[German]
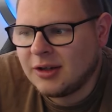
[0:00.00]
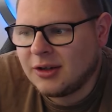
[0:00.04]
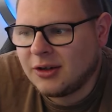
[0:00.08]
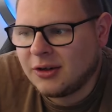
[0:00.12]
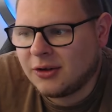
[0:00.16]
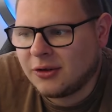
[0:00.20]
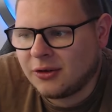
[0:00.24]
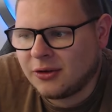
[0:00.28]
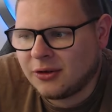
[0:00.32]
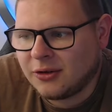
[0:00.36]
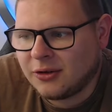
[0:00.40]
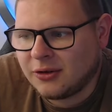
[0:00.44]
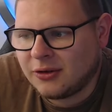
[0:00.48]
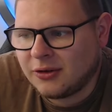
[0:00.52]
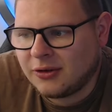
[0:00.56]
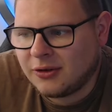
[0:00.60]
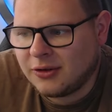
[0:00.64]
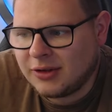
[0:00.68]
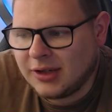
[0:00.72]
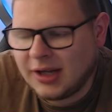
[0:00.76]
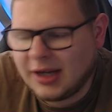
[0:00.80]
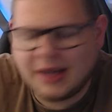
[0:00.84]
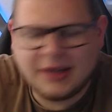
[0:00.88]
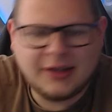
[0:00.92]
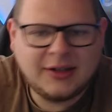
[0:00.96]

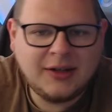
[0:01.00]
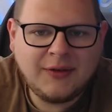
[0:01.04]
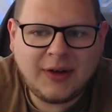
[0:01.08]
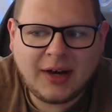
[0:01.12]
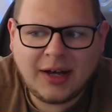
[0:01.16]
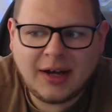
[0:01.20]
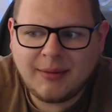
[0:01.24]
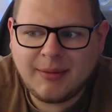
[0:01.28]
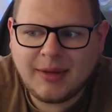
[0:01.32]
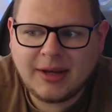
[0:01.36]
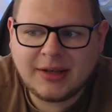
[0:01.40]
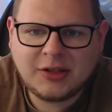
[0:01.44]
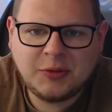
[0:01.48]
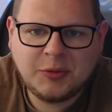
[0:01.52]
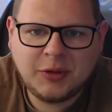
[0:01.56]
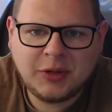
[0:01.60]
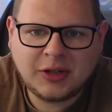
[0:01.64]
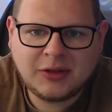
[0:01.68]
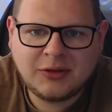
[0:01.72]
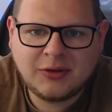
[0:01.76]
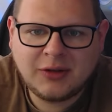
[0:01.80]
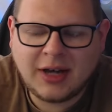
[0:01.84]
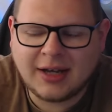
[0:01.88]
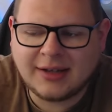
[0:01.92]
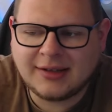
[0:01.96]
Und ja, die waren am ersten
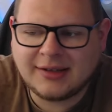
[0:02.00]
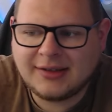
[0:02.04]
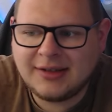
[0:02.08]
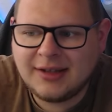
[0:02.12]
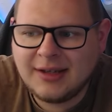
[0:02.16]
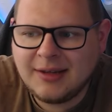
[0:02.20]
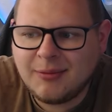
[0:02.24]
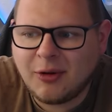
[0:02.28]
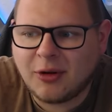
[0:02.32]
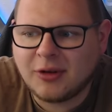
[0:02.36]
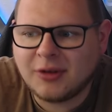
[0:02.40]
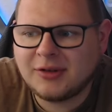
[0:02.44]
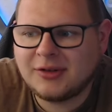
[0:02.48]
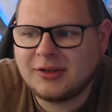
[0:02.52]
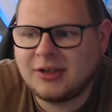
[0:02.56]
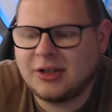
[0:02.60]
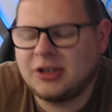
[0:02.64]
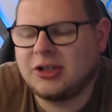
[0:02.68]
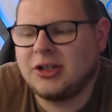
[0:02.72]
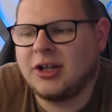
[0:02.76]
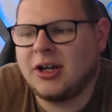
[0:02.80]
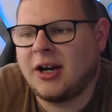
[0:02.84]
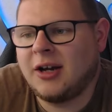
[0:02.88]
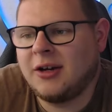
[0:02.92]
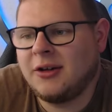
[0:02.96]
Spieltag zu Gast im
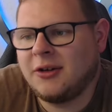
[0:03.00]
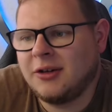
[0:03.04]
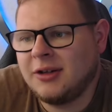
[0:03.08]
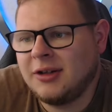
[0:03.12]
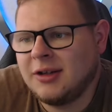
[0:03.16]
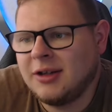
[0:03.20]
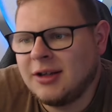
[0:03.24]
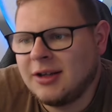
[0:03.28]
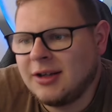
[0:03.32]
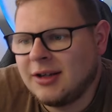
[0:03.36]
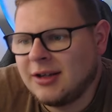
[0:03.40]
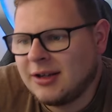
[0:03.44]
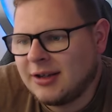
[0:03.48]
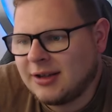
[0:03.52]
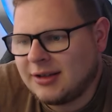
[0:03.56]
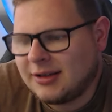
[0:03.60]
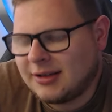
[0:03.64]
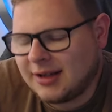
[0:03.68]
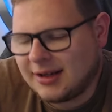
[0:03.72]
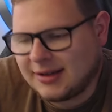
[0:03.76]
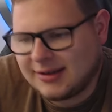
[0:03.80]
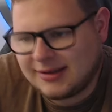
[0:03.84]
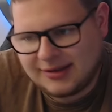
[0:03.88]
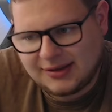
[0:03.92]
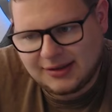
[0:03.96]
Ostseestadion,
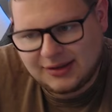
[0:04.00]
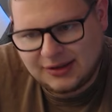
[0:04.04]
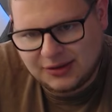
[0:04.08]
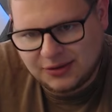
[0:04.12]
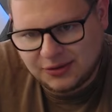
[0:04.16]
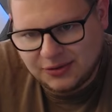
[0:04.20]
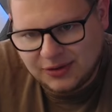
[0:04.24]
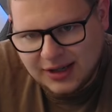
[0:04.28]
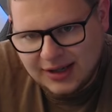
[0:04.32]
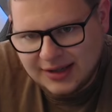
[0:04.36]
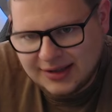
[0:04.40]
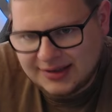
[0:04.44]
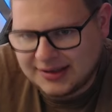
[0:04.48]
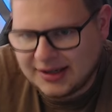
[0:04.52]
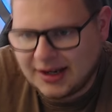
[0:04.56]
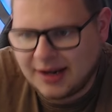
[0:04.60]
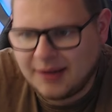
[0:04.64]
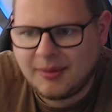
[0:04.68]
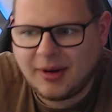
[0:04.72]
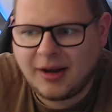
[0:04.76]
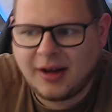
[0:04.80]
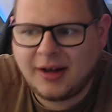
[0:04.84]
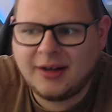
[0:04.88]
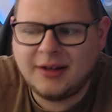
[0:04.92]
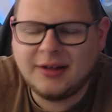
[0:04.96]
das zunächst
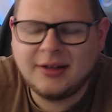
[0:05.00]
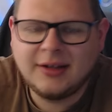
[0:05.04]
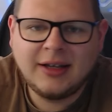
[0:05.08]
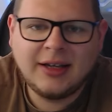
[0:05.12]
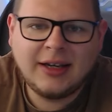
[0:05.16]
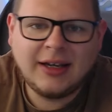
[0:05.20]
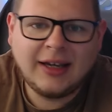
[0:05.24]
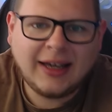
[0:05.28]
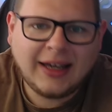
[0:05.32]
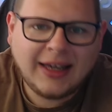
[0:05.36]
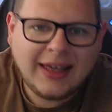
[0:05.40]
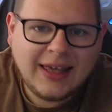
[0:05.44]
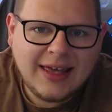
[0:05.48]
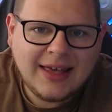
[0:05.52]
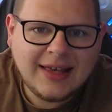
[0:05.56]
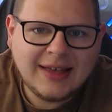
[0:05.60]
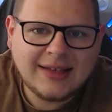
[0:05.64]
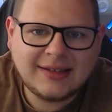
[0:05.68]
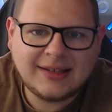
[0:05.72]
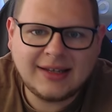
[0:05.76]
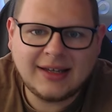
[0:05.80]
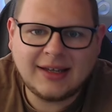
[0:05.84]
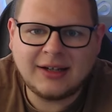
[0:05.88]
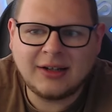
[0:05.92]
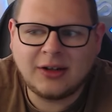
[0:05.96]
einmal eine
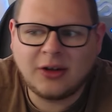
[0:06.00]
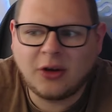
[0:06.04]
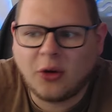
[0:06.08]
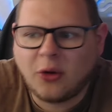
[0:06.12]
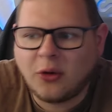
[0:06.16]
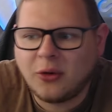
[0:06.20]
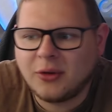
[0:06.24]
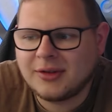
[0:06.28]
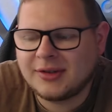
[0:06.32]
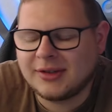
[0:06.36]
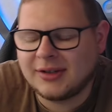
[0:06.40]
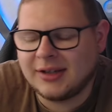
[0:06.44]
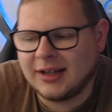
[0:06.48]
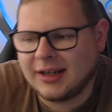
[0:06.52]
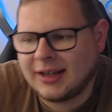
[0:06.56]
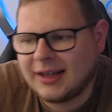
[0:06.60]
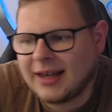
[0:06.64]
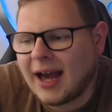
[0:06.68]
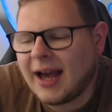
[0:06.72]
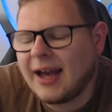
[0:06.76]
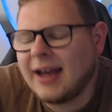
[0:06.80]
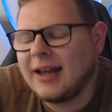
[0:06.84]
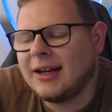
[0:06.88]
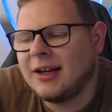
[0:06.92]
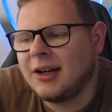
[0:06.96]
riesengroße,
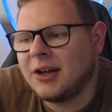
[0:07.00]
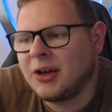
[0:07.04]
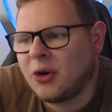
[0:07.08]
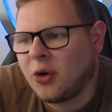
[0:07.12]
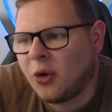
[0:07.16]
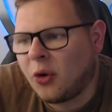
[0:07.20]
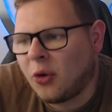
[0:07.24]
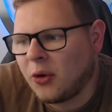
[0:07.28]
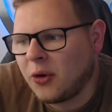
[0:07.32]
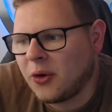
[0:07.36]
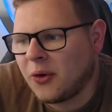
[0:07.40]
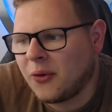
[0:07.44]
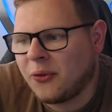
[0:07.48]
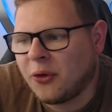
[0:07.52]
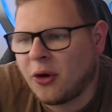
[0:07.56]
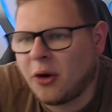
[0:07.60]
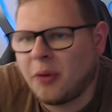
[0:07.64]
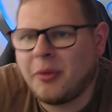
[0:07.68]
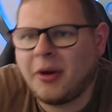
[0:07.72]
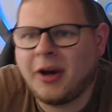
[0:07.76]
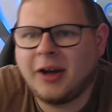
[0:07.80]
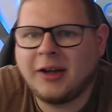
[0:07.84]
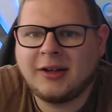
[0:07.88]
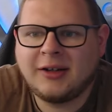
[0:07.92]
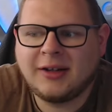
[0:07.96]
geile Choreo
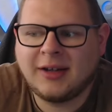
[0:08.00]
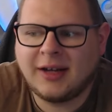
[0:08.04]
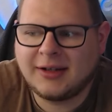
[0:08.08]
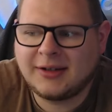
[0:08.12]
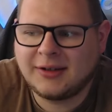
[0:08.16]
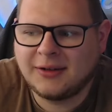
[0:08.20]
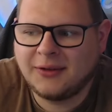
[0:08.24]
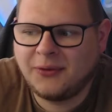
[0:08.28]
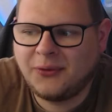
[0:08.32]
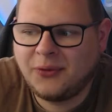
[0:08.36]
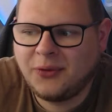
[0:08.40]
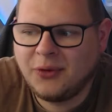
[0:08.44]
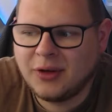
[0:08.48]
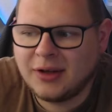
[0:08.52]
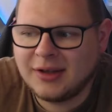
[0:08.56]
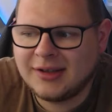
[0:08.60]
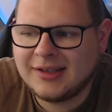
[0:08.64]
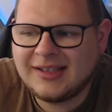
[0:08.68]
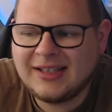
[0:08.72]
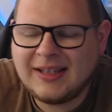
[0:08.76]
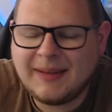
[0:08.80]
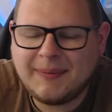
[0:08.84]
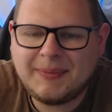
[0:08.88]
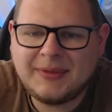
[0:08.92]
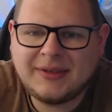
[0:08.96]
vorbereitet hatte für
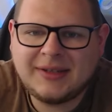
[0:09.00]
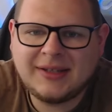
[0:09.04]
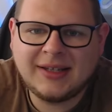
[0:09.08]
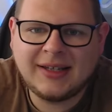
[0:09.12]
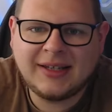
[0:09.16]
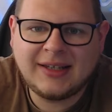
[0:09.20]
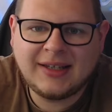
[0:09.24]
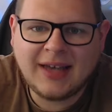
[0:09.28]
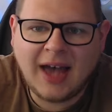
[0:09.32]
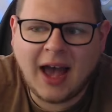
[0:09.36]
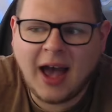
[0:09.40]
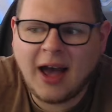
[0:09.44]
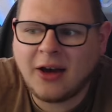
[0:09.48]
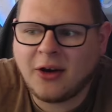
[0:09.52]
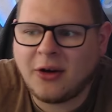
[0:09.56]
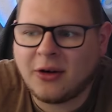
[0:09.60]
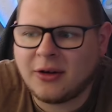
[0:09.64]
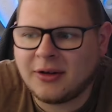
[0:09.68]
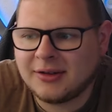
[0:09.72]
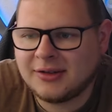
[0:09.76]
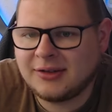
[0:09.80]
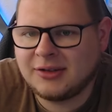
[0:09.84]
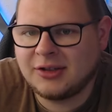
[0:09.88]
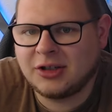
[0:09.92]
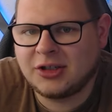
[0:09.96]
70 Jahre
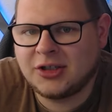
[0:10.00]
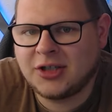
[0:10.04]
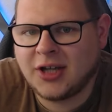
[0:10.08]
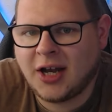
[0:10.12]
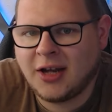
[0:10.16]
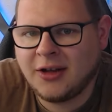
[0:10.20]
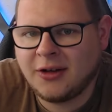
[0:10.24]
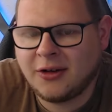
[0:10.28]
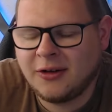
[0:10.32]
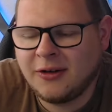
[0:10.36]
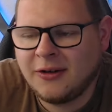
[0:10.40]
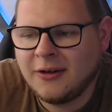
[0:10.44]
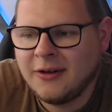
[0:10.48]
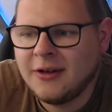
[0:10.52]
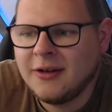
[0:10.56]
Ostseestadion.